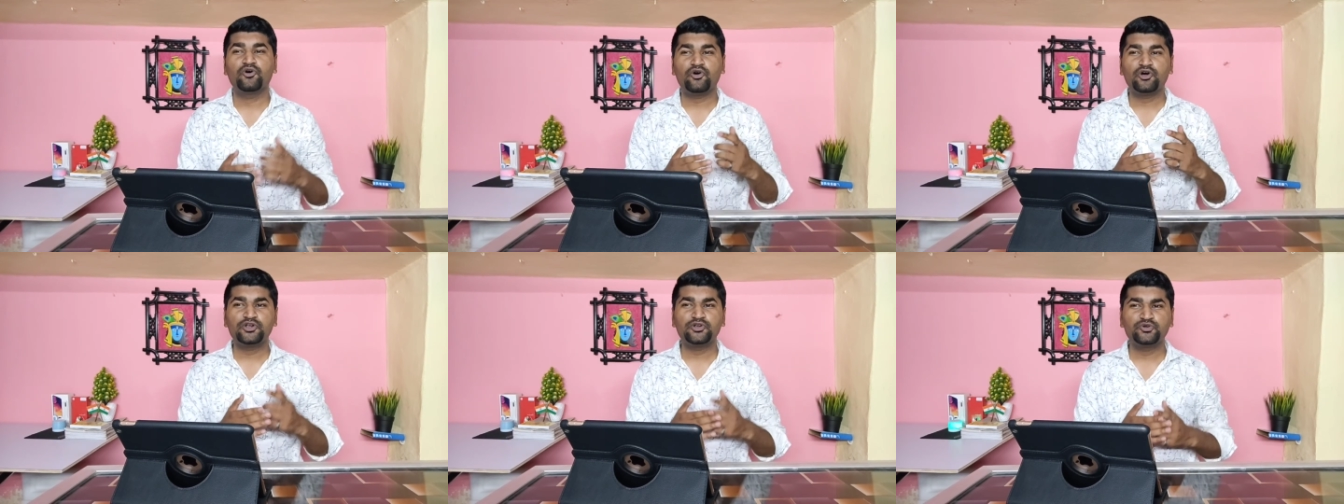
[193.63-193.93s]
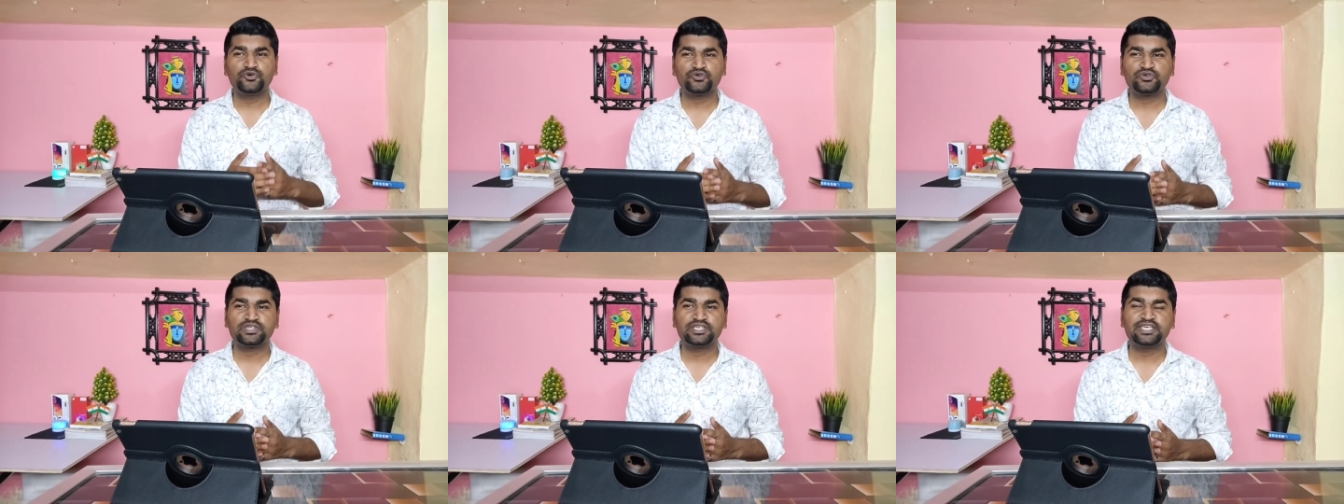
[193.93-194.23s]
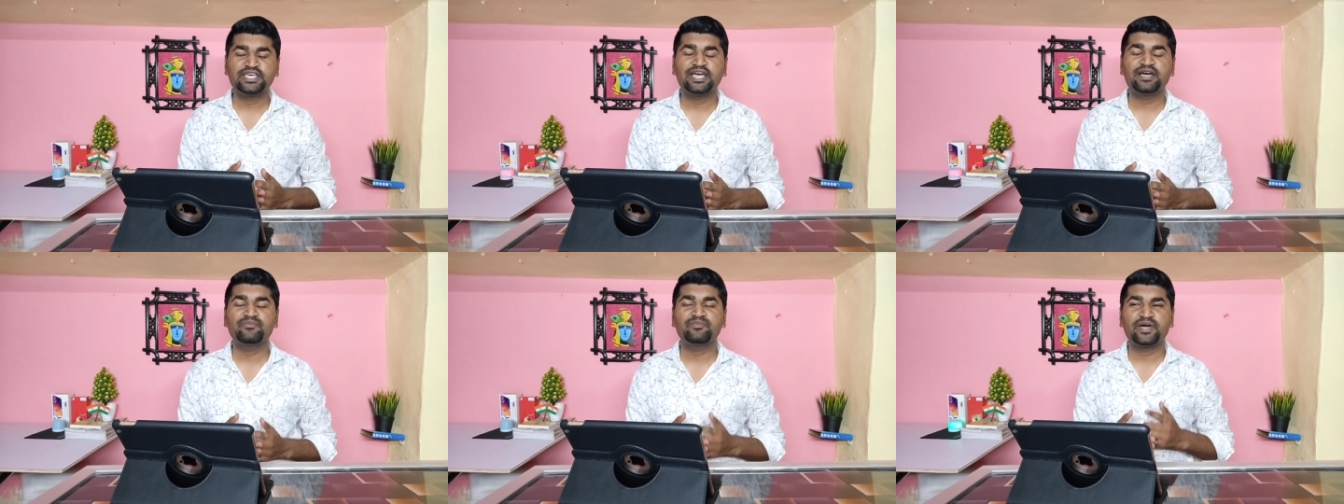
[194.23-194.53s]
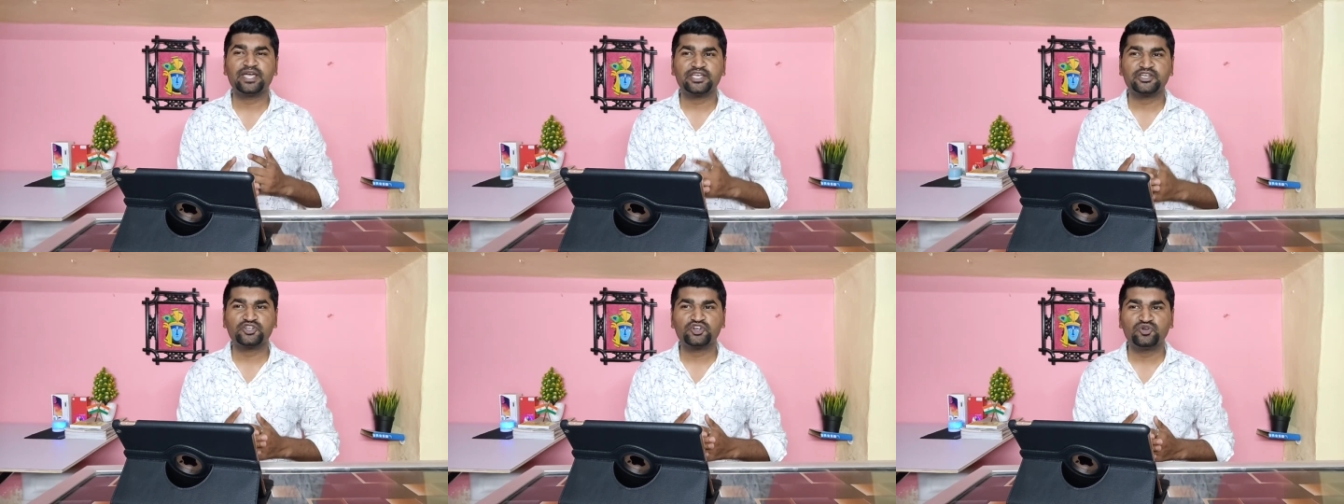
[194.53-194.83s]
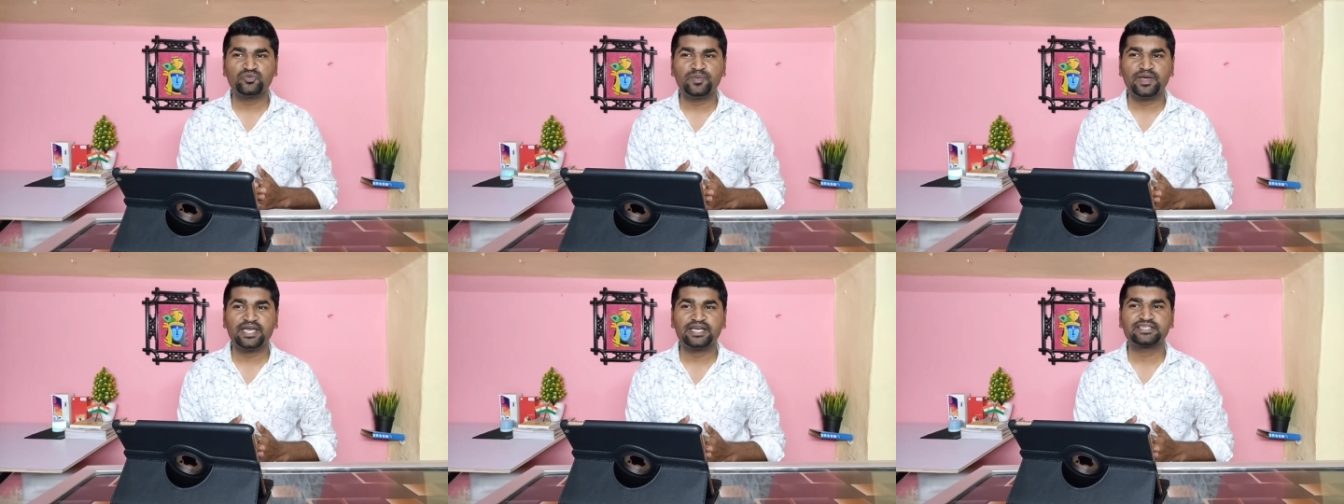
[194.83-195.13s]
और नोकिया
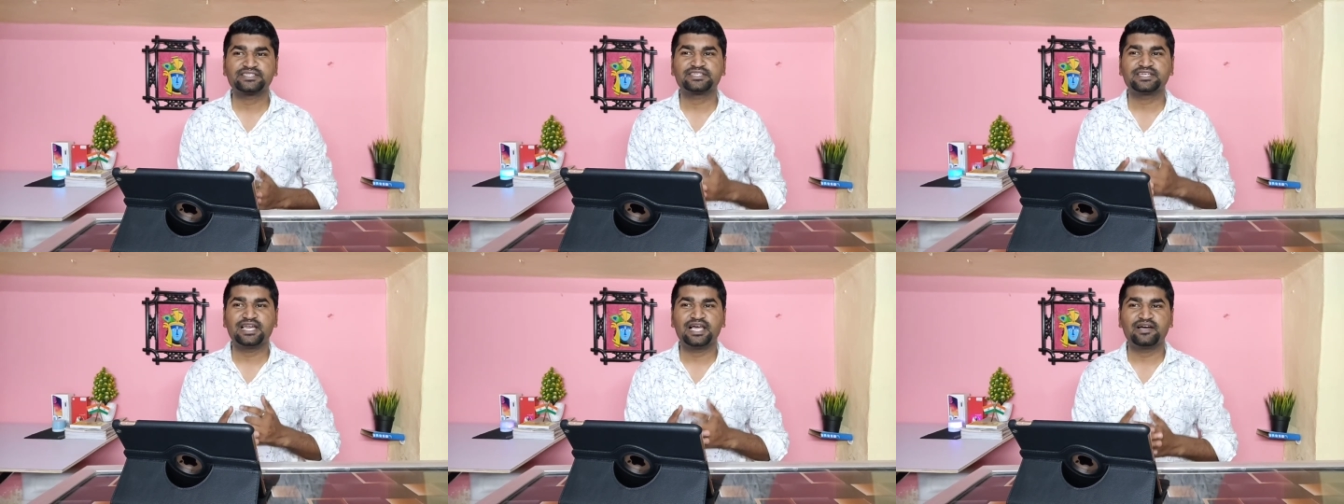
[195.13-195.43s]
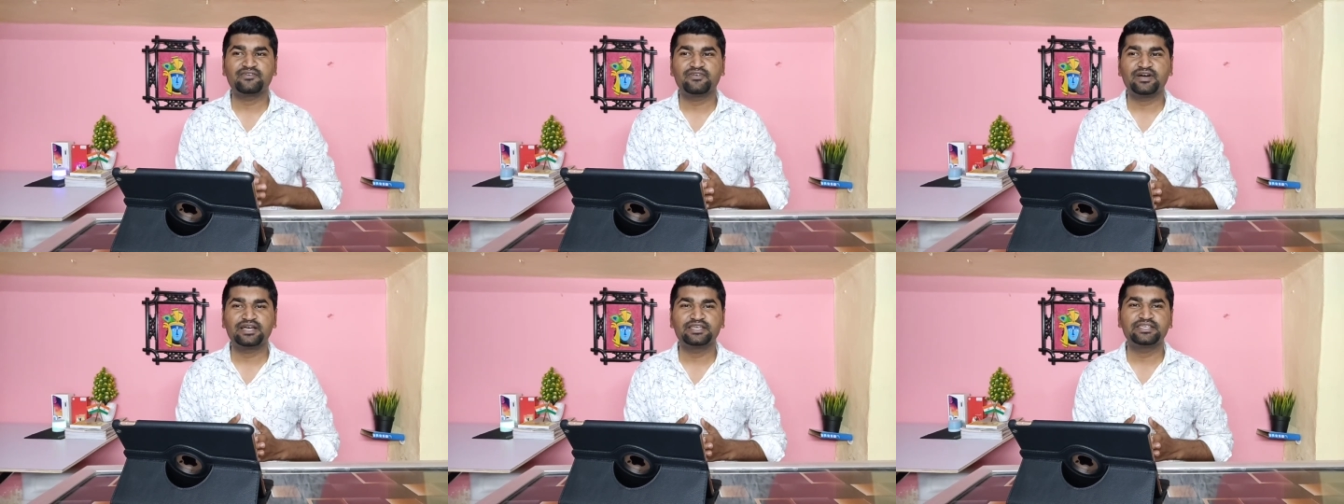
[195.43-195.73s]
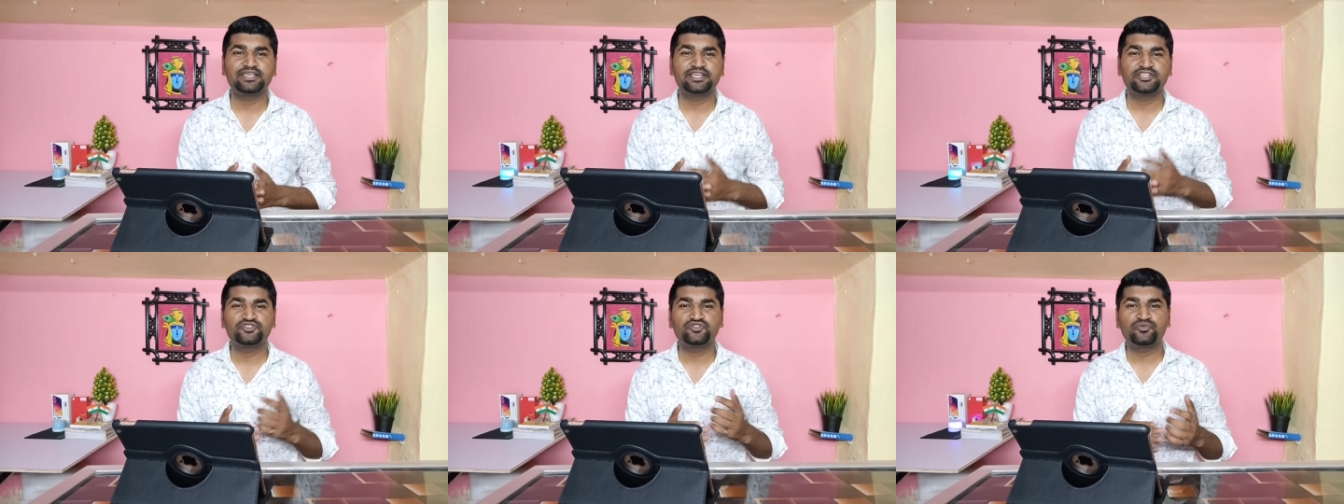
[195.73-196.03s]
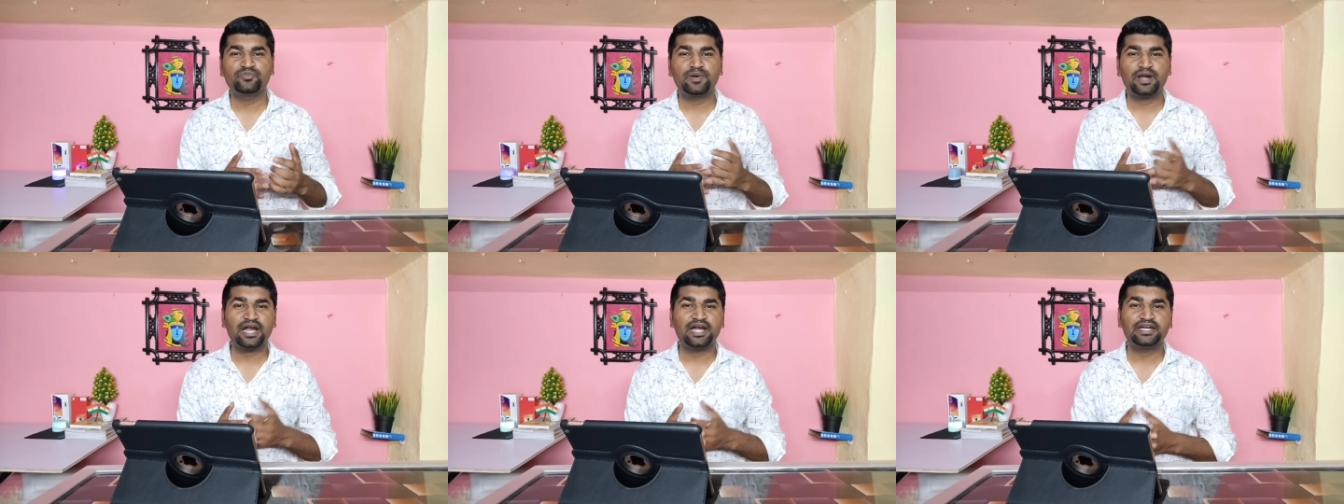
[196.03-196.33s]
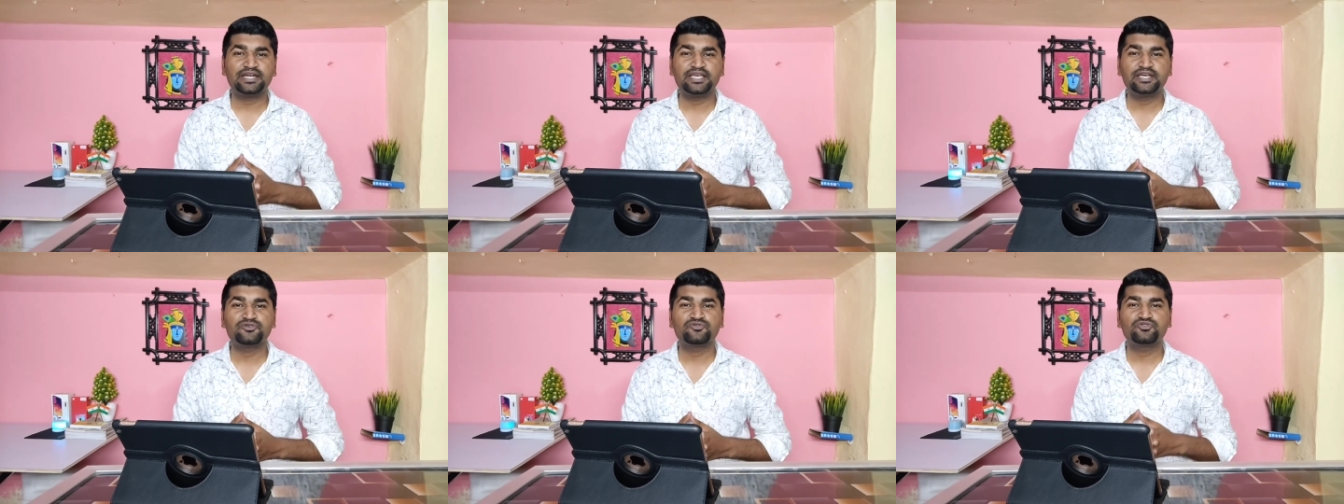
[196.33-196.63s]
माइक्रोमैक्स लावा ये जो
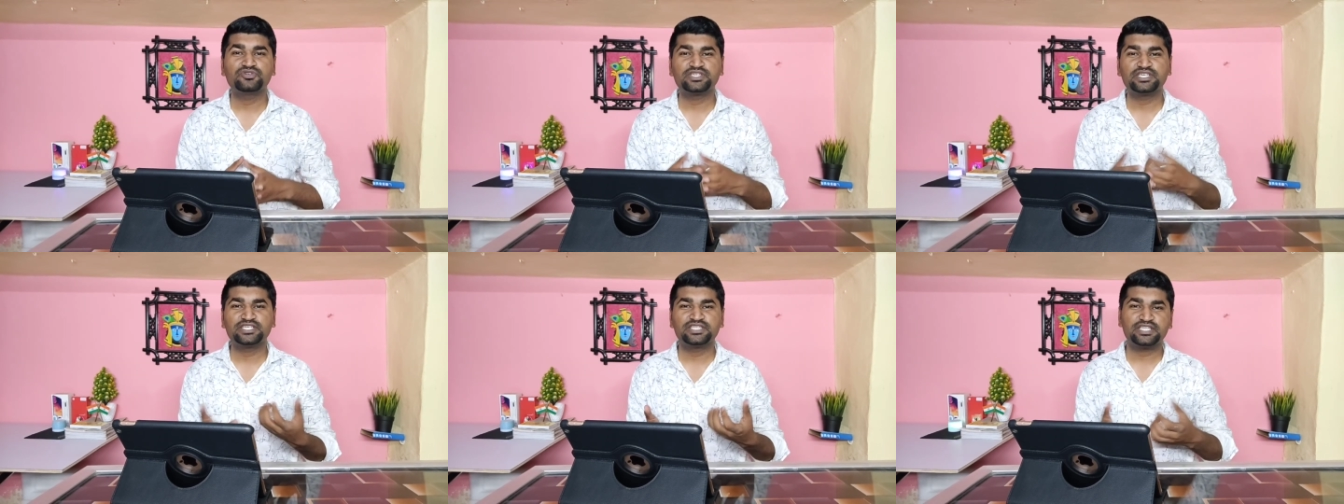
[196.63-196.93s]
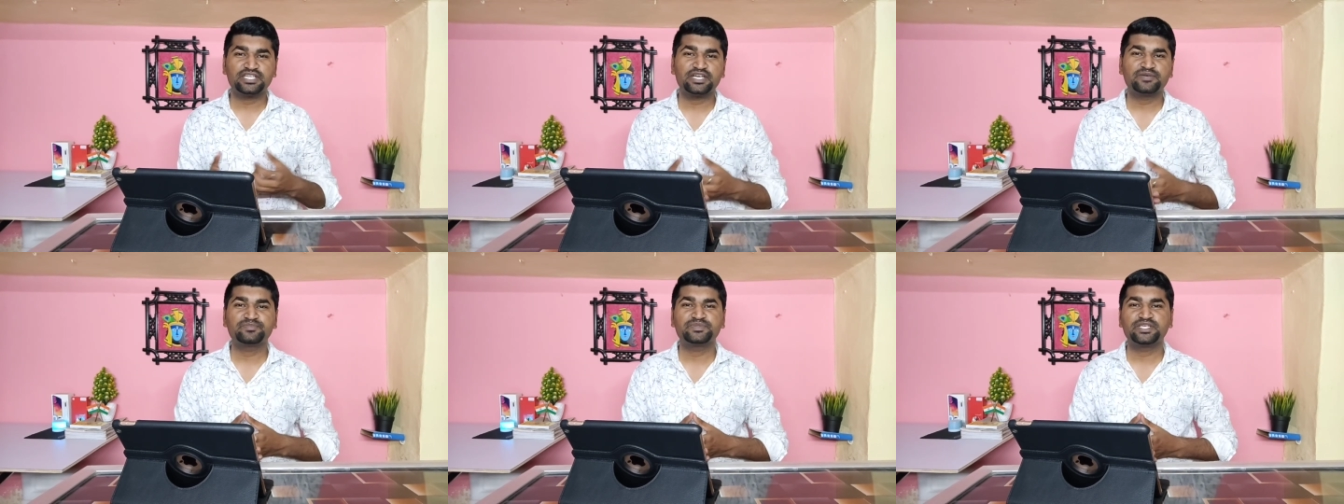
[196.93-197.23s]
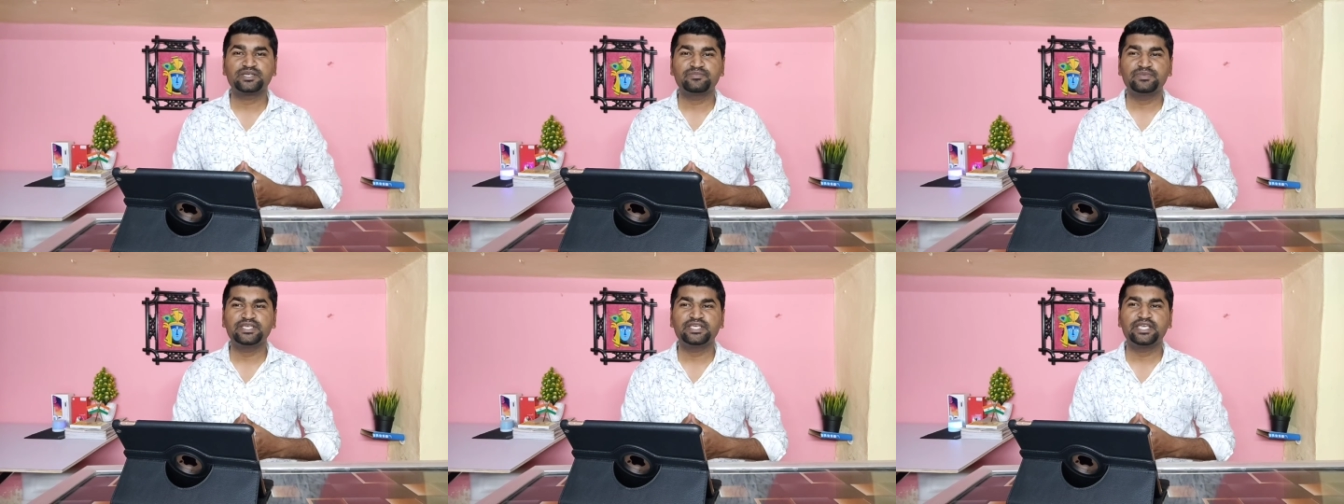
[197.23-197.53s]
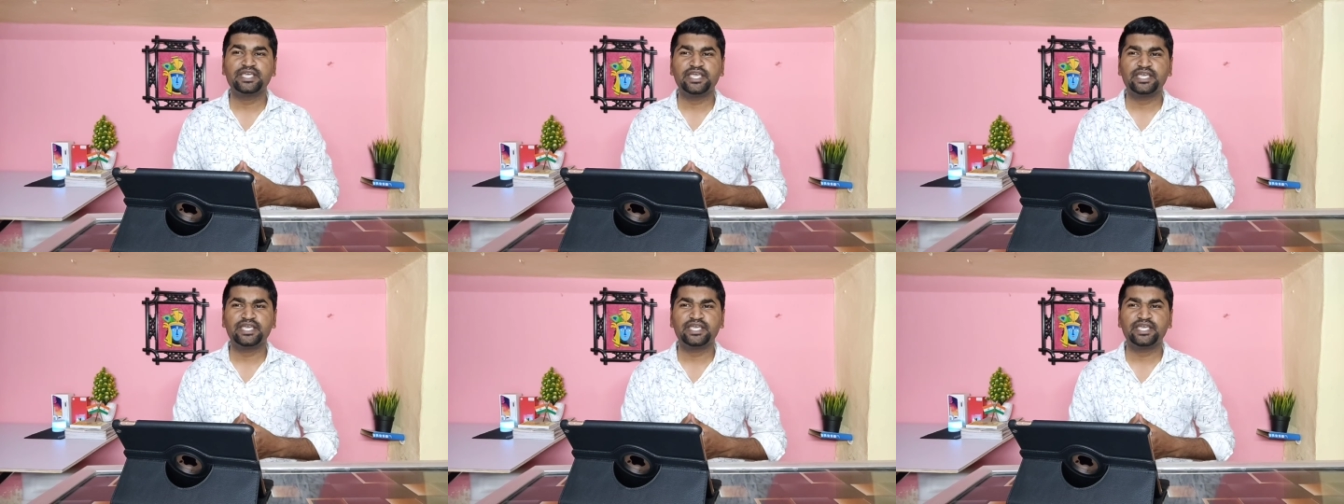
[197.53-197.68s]
ब्रांड है उनकी तरफ से भी